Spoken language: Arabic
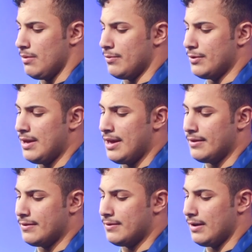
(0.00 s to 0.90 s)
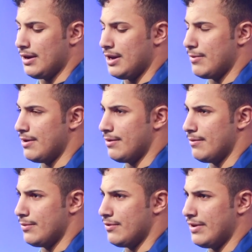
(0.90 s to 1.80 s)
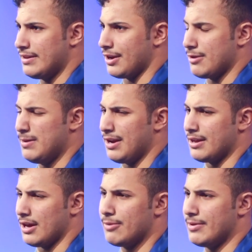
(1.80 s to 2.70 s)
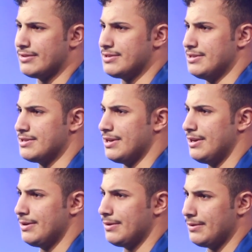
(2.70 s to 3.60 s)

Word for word: بدأت تقريبا من فترة كبيرة تقريبا تسع سنين